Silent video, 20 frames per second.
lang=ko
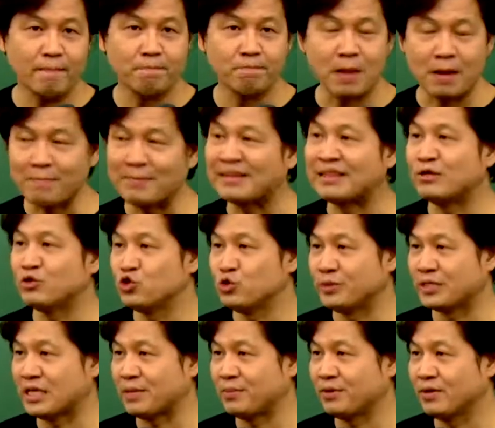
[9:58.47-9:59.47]
맛만
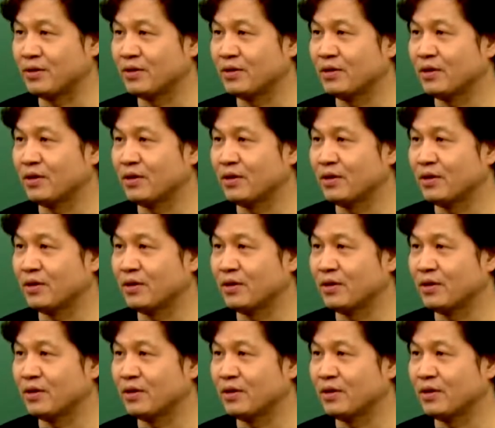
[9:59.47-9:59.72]
열심히 있다면